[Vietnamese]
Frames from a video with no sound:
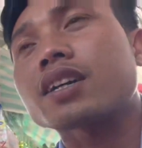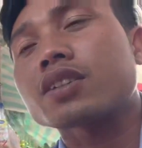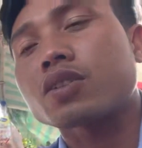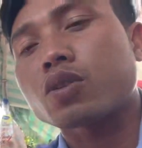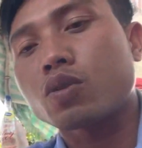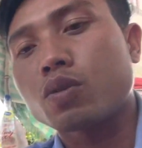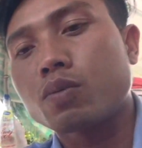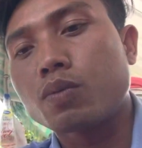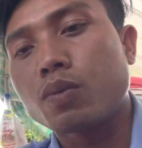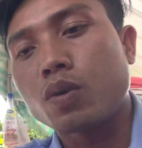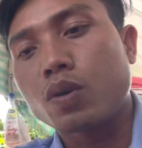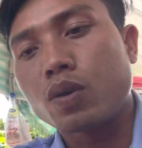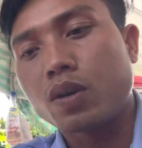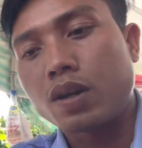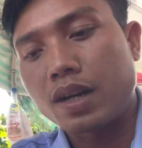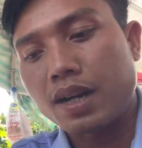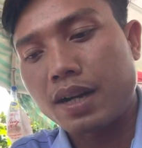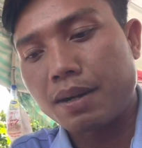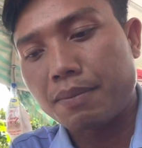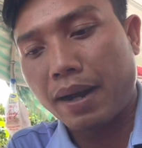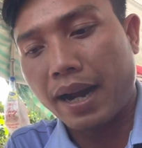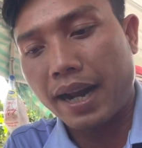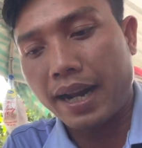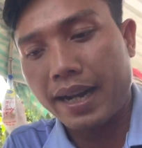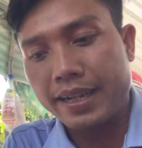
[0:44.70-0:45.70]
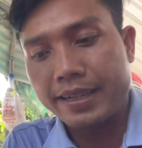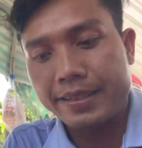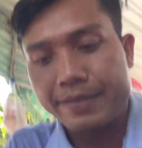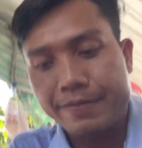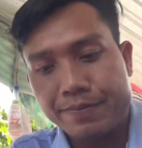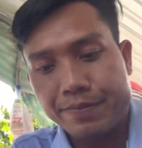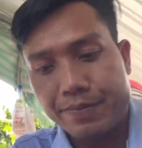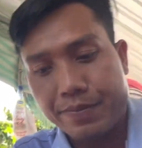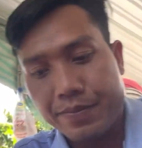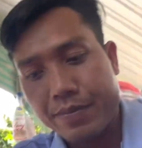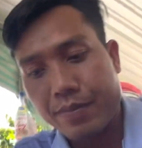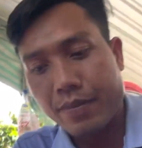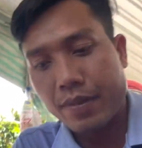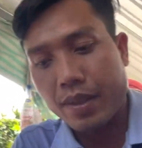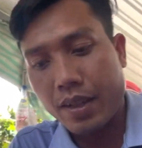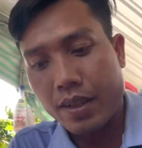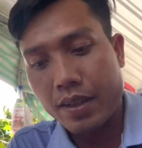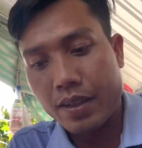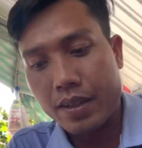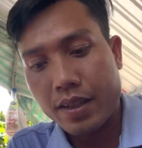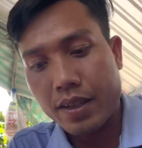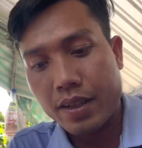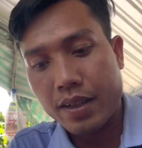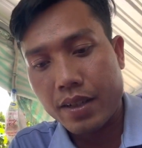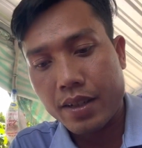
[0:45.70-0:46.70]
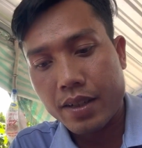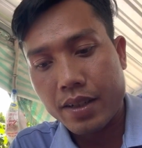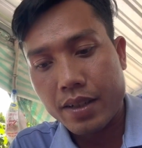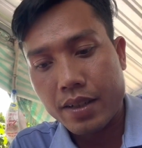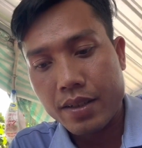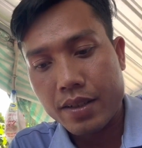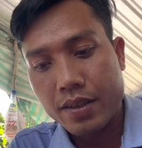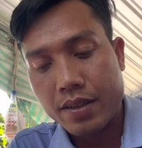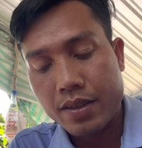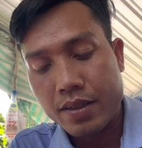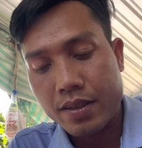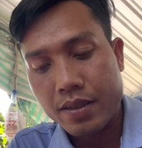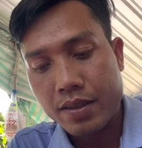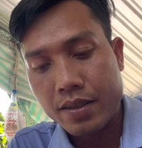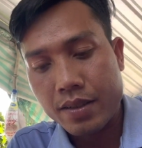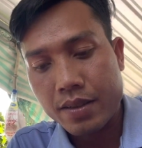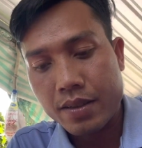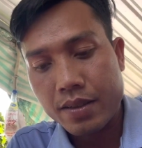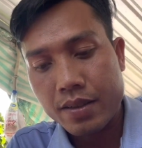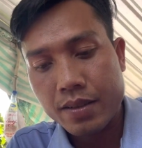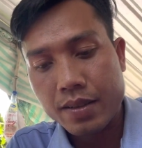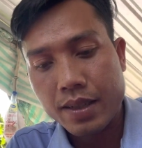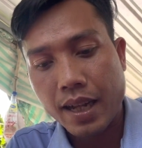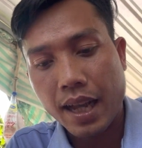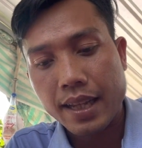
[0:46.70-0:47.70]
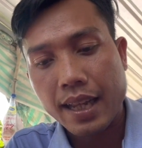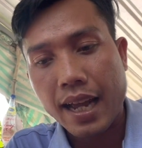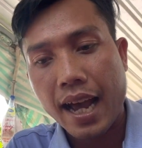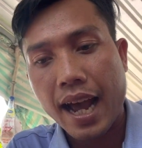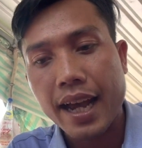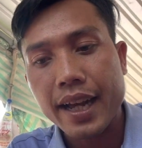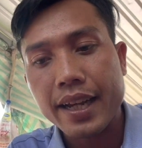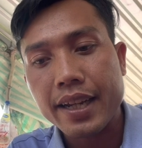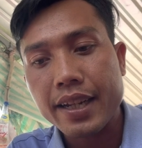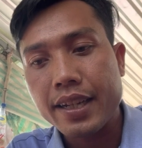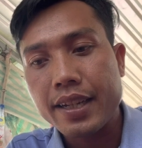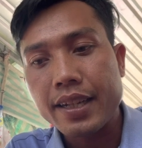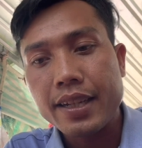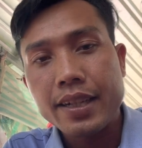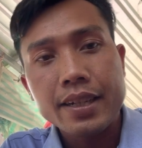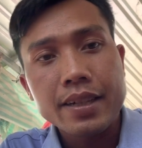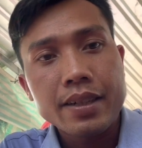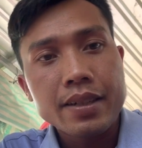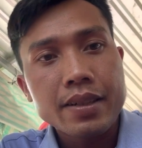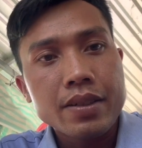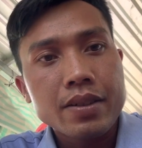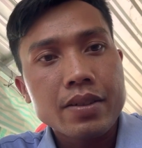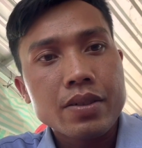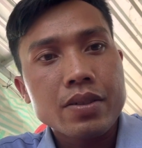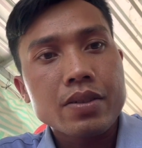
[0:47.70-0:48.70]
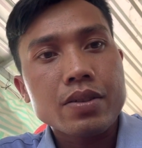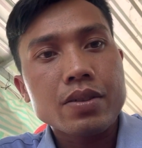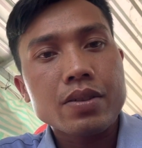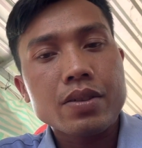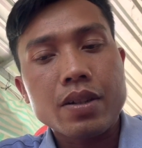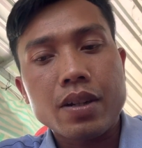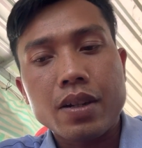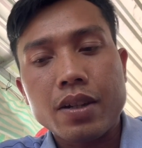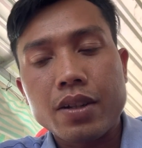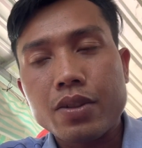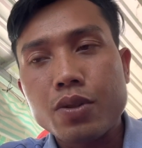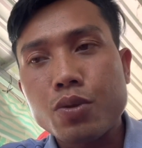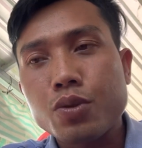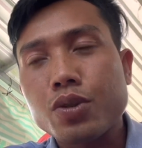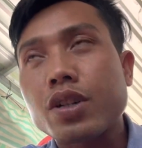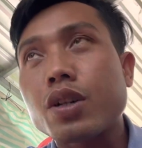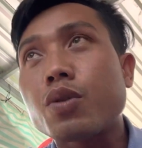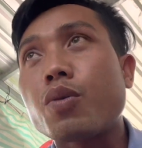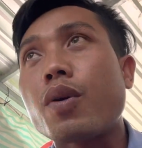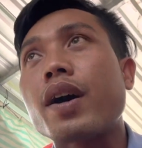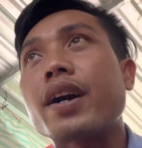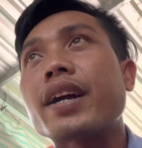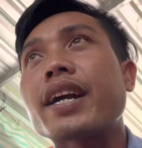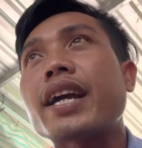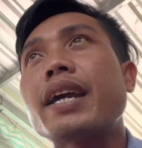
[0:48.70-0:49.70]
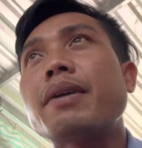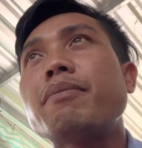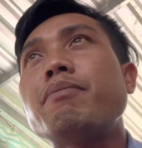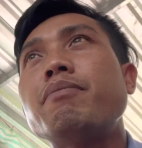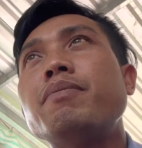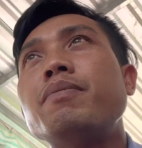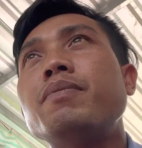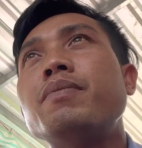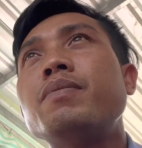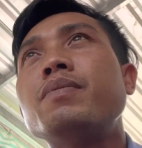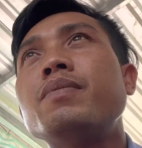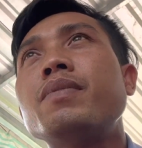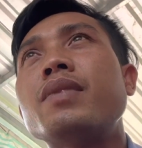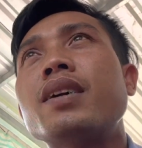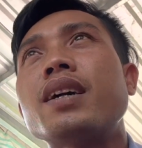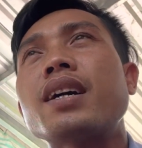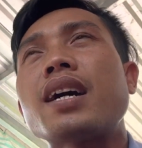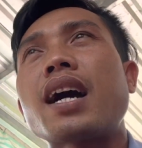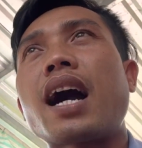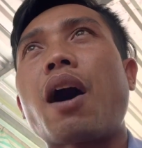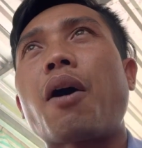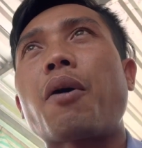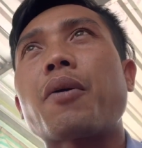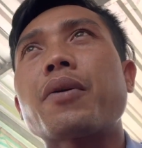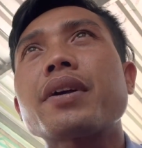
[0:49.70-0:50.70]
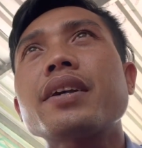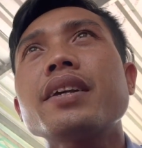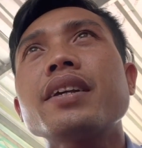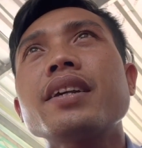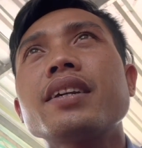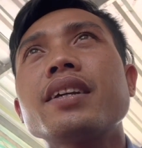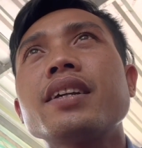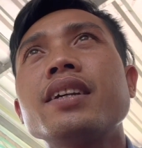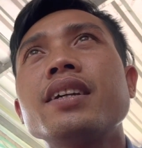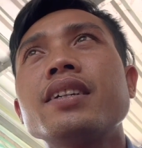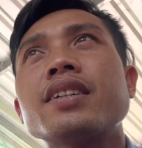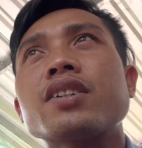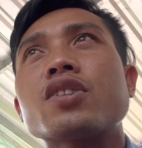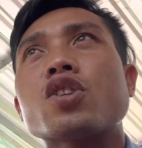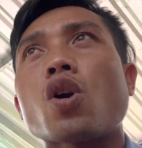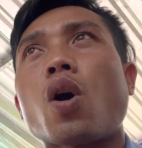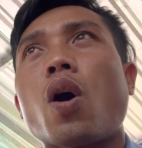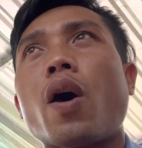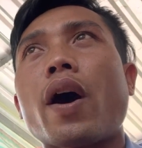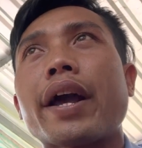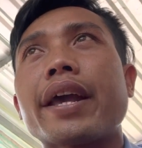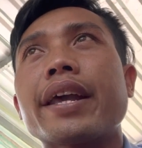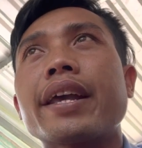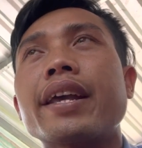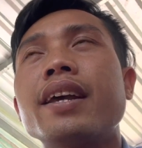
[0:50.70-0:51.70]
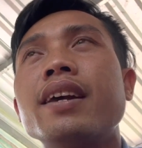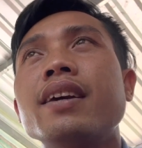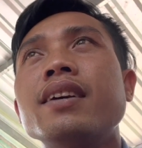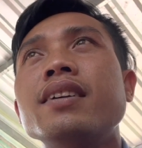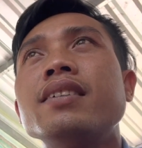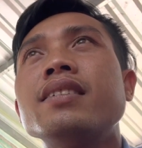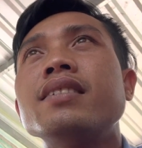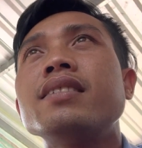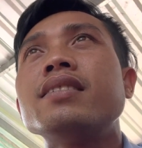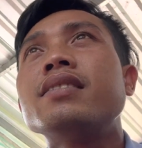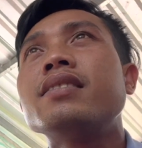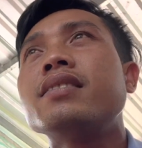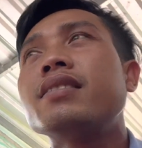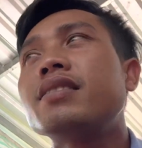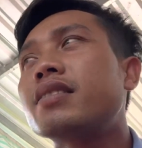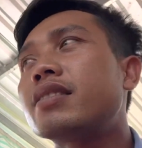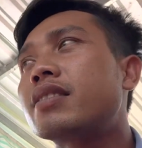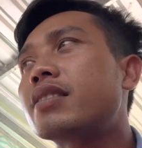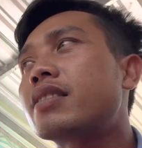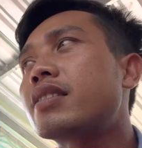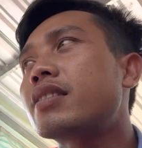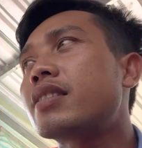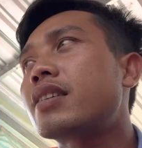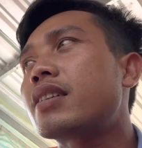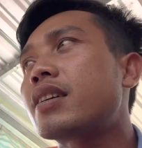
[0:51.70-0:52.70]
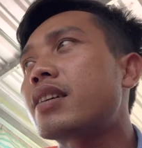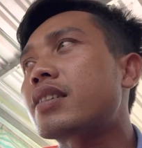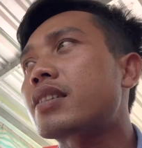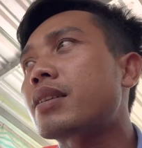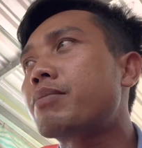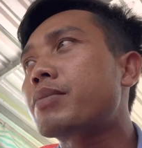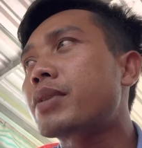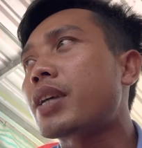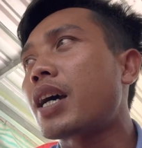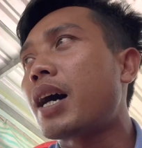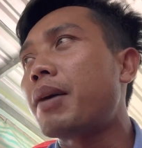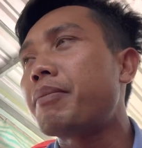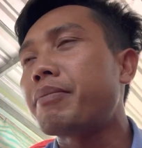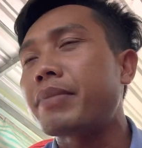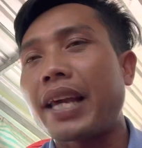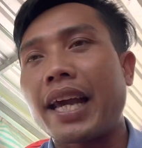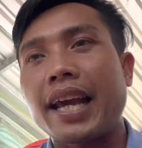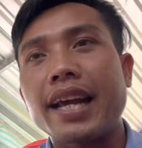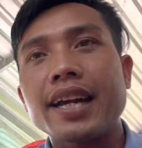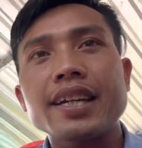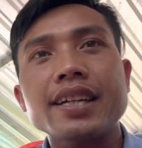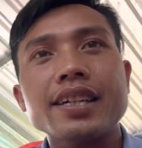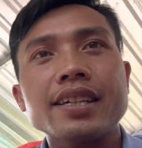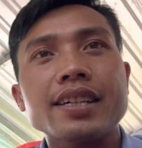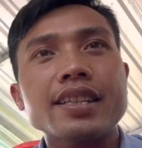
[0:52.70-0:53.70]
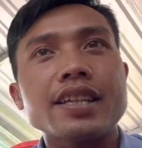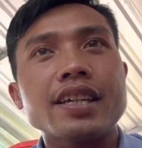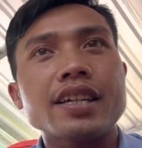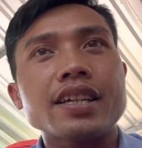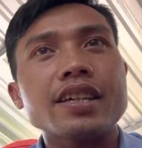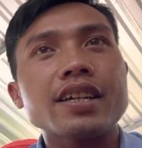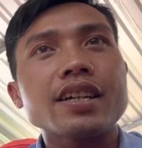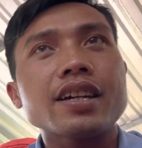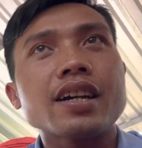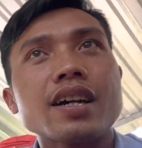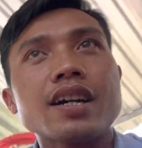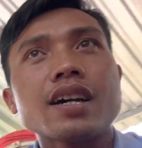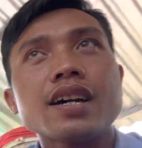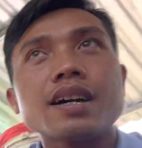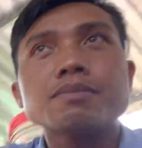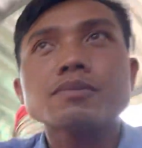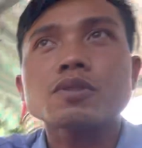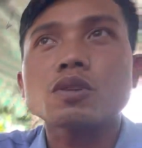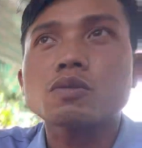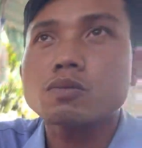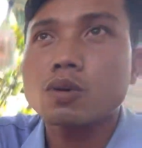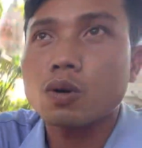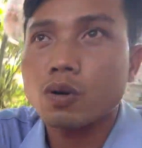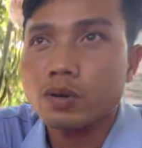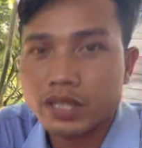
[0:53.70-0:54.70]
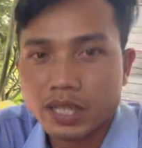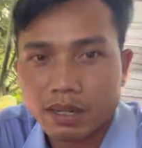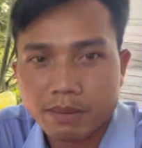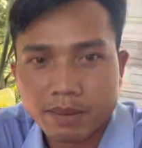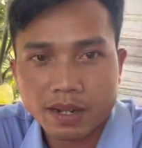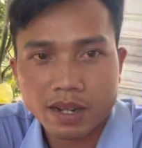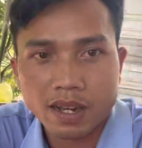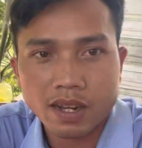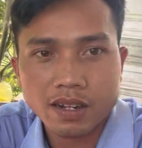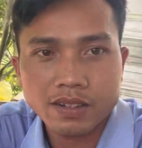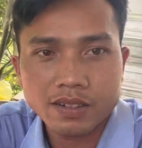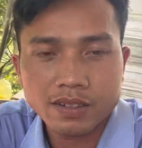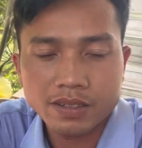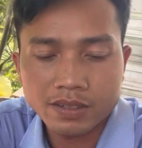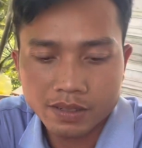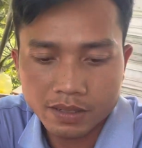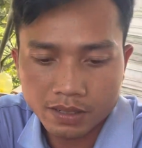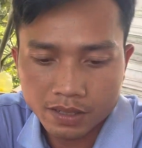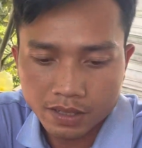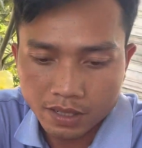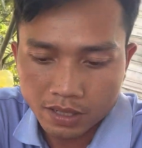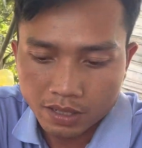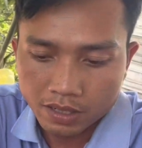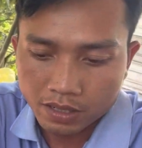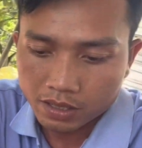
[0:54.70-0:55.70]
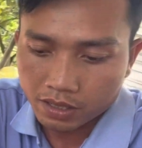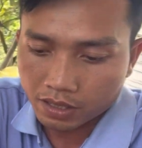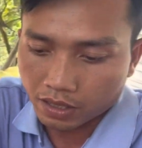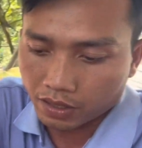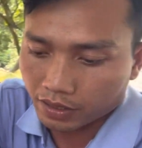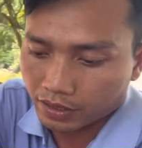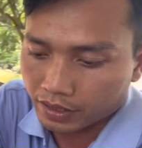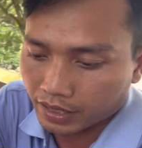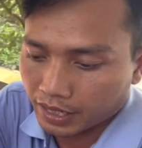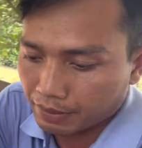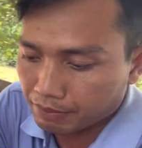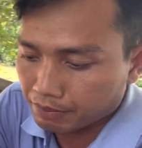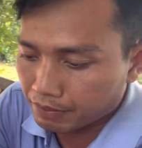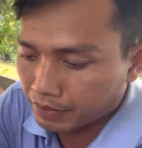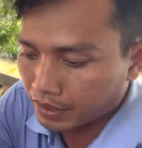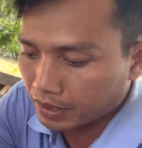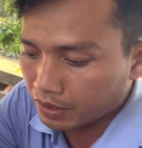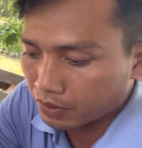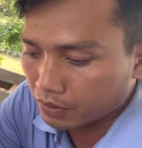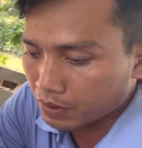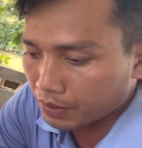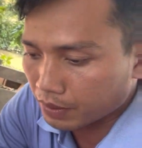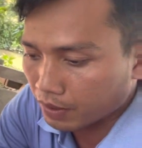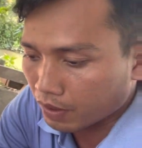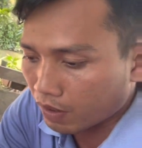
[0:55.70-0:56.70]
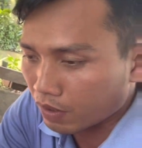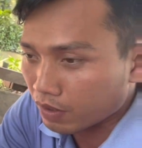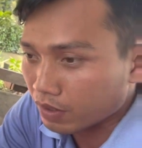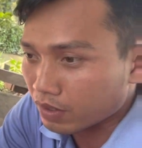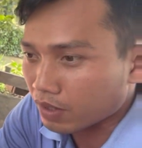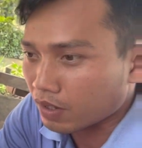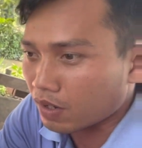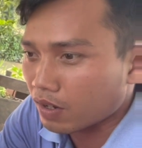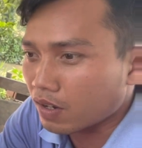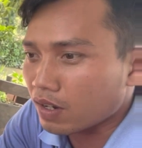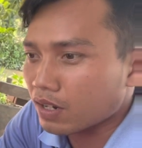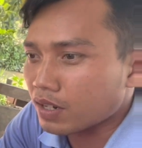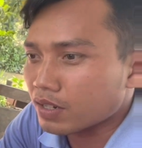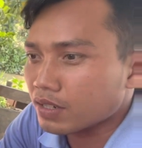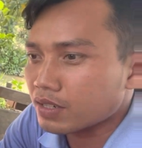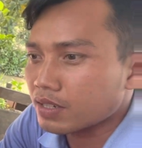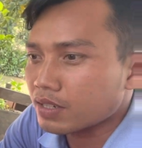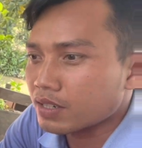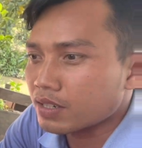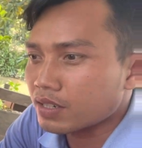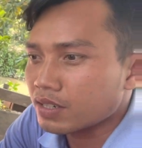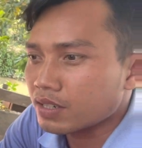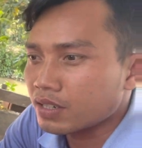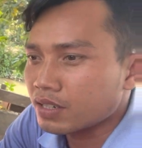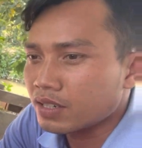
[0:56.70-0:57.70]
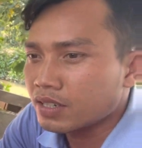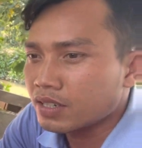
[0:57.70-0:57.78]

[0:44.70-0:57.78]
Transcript: thu mua mặn rồi à, na thái rồi vú sữa quần kim ổi xoài với uh, chôm chôm nhãn gì uh, em cũng mua nha bà con rồi em uh, quý bà con là có uh,